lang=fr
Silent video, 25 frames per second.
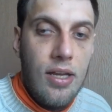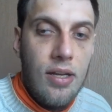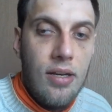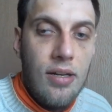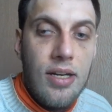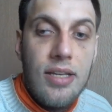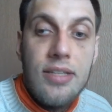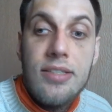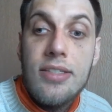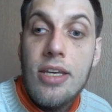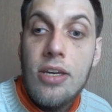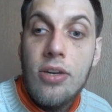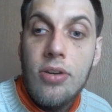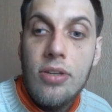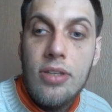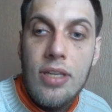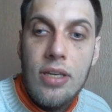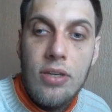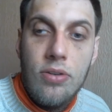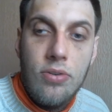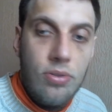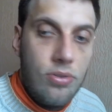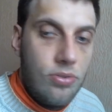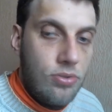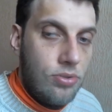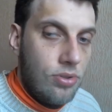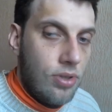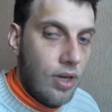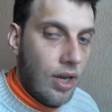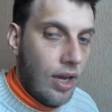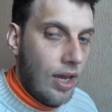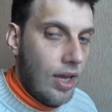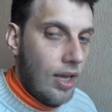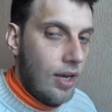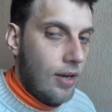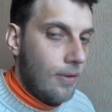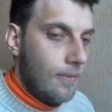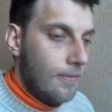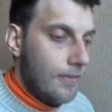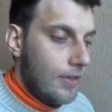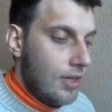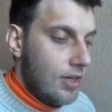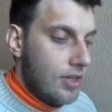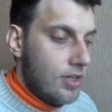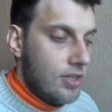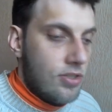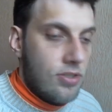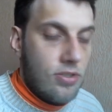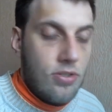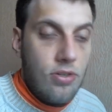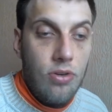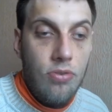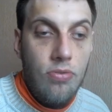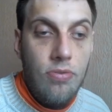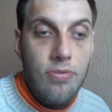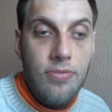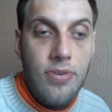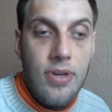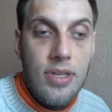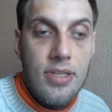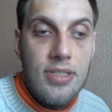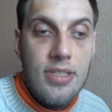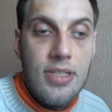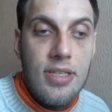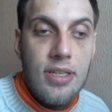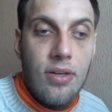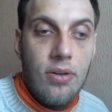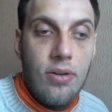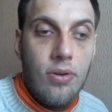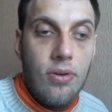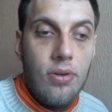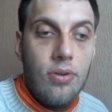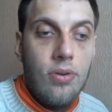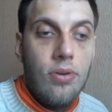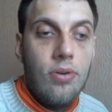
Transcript: euh, l'insécurité culturelle, ce que lui fait dire